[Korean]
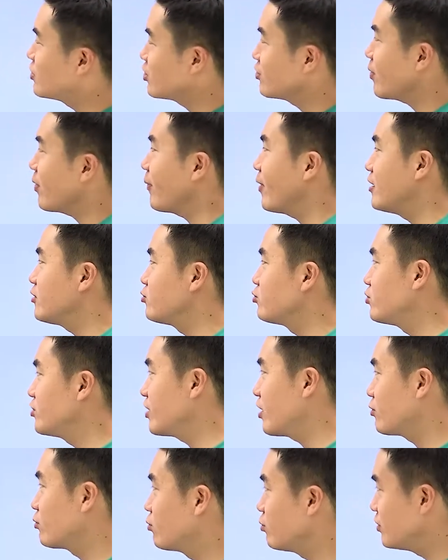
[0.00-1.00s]
측면만을
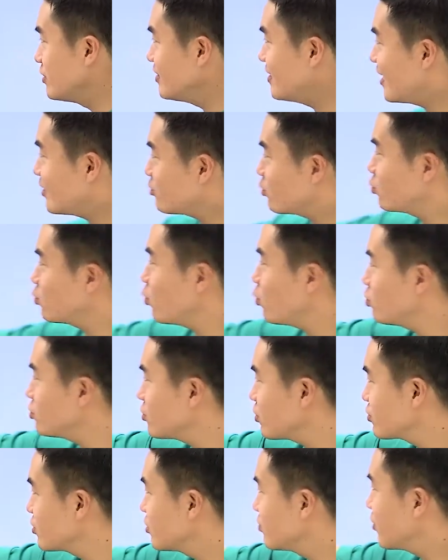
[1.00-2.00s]
중시하고
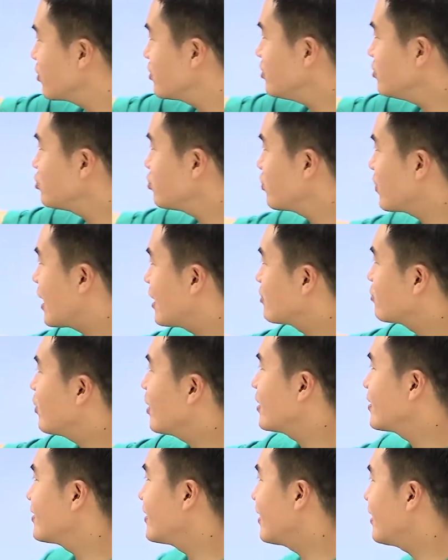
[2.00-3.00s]
의사소통적 측면을 좀
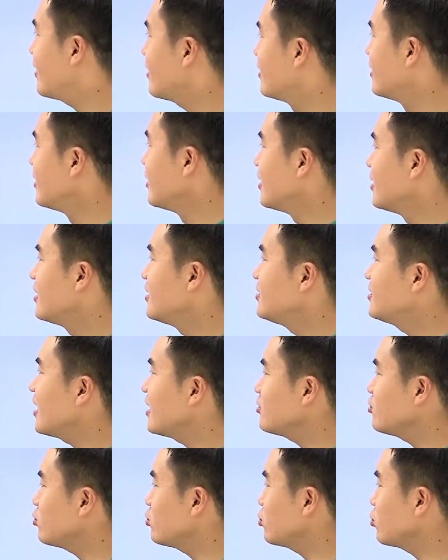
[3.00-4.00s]
간과했다.
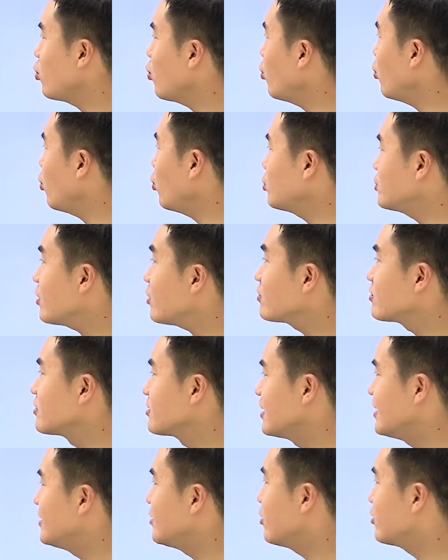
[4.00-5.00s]
의사소통적
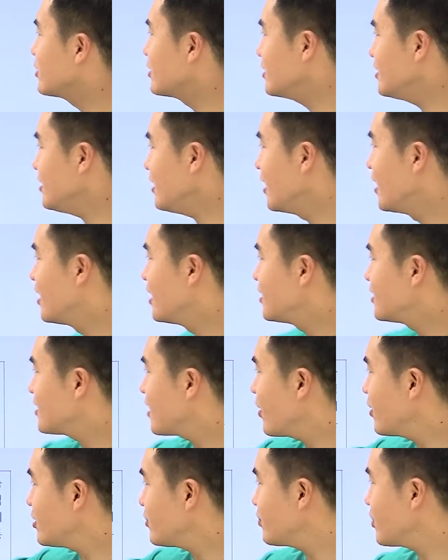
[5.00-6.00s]
이성은
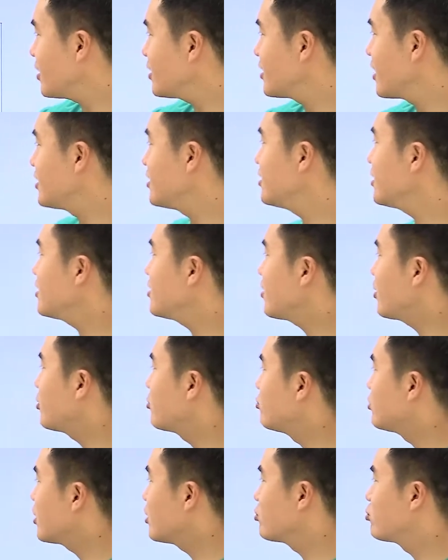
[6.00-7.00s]
사회 집단이 자신의 생활
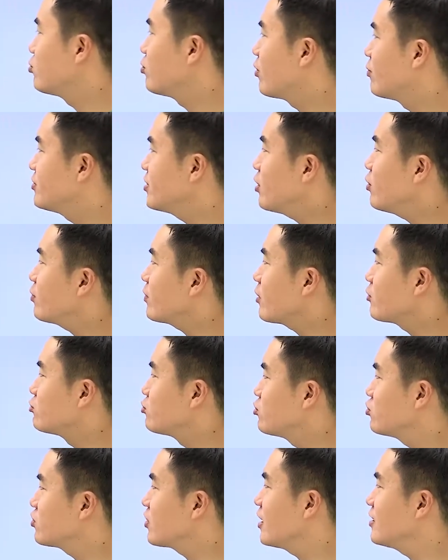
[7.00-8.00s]
규제하는 규범을 새롭게
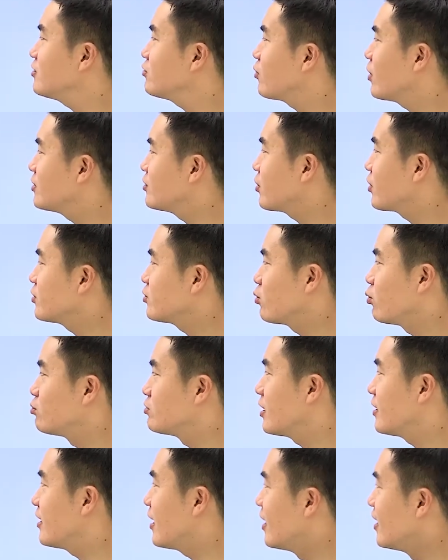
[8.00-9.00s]
구축하는 과정에서
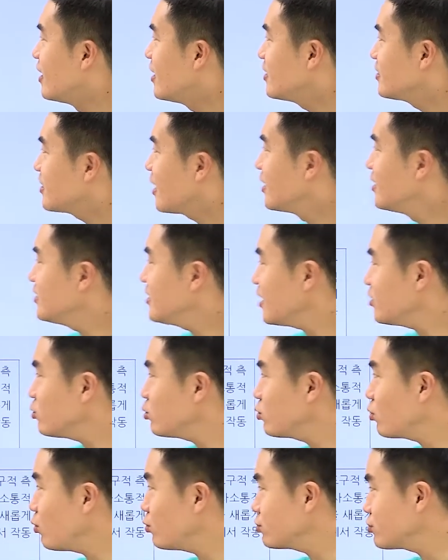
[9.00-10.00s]
요구된다. 자,
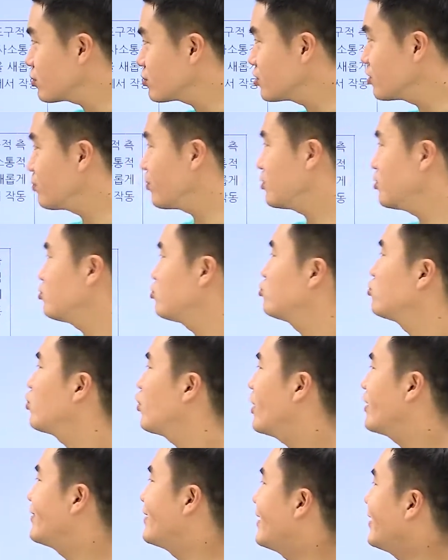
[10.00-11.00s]
의사소통적 측면이
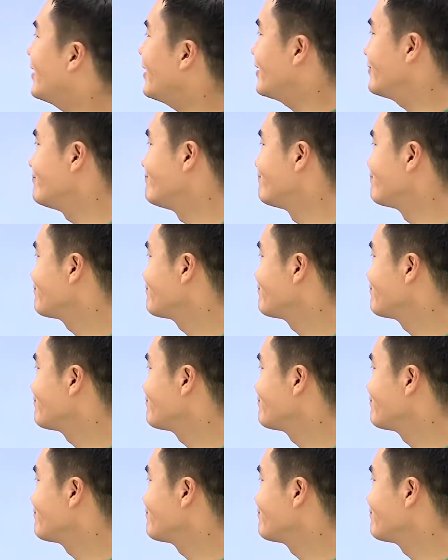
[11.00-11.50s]
중요하다.